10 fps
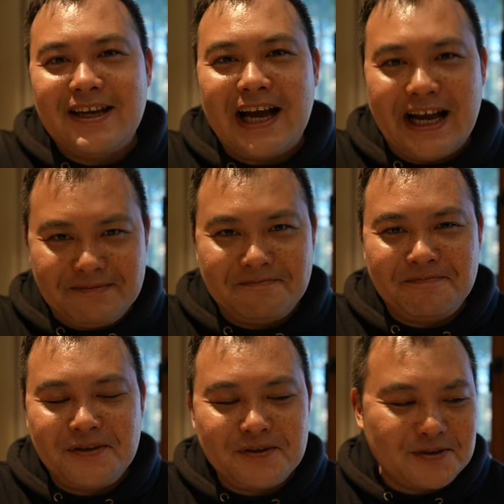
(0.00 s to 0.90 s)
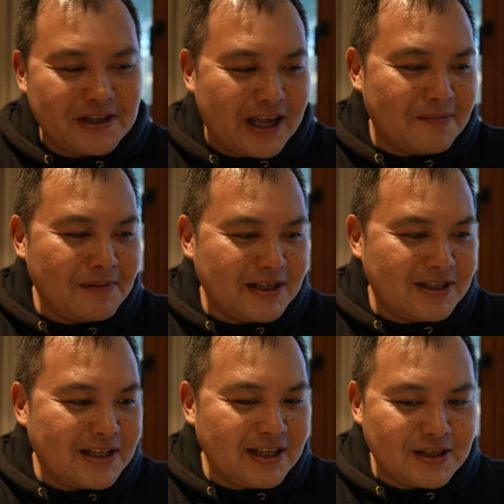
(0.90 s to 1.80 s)
はい。ということで、一
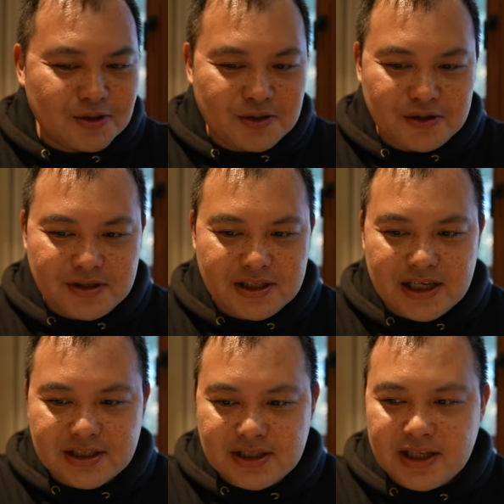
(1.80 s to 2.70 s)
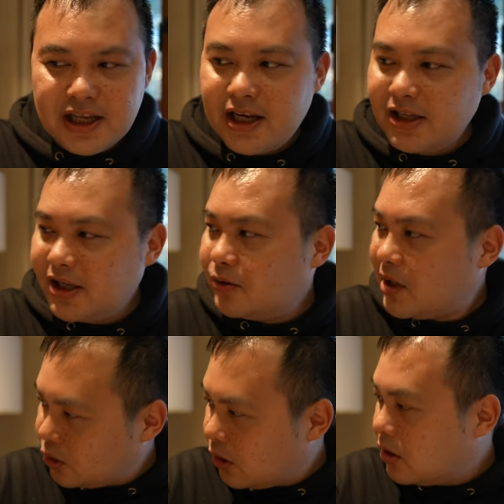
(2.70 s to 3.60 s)
旦ね、ちょっとゆっくりさせていただいて、こ
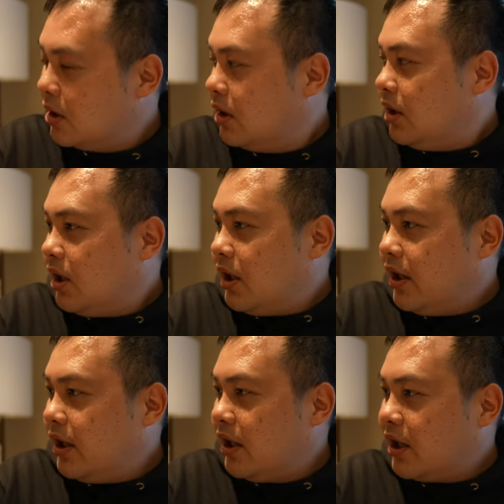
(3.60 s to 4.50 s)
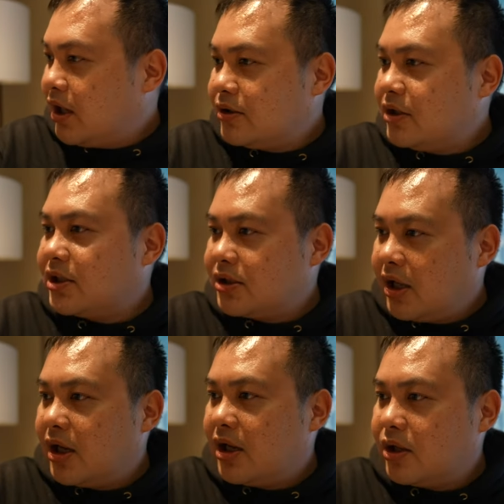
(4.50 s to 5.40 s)
の後、軽くです
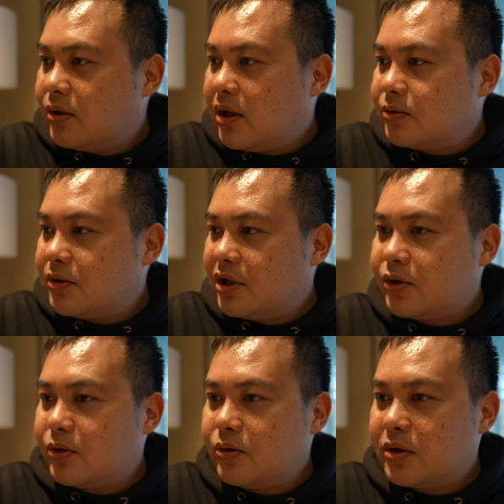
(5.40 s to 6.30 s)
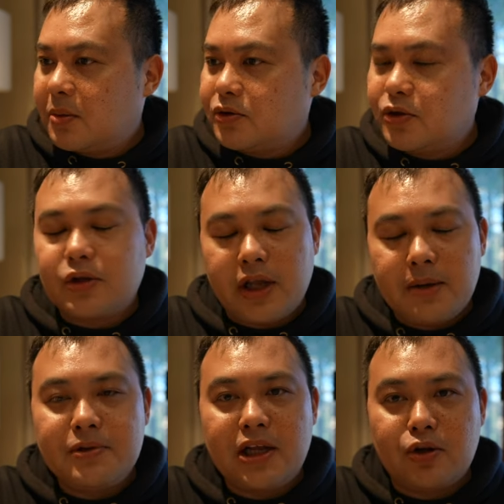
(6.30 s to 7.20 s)
ね、アウトレットの方でもちょっと
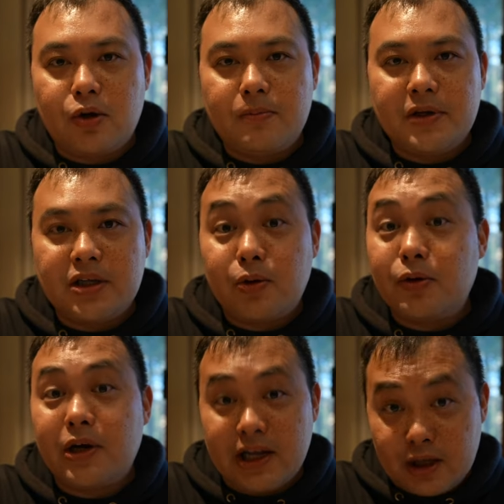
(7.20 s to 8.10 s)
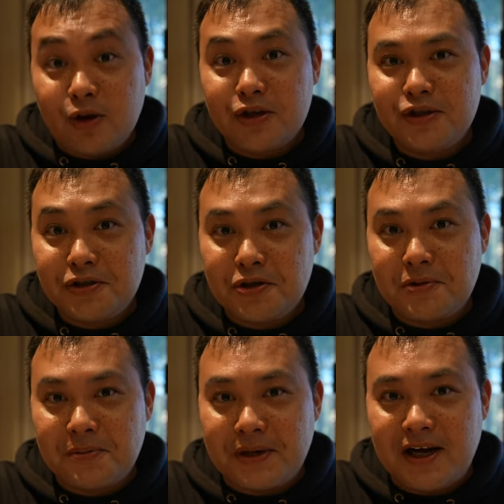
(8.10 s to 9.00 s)
ね、プラッと行ってこようかなというふうに
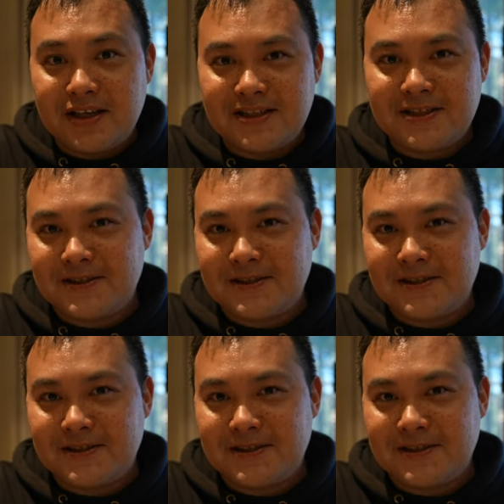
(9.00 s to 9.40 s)
思います。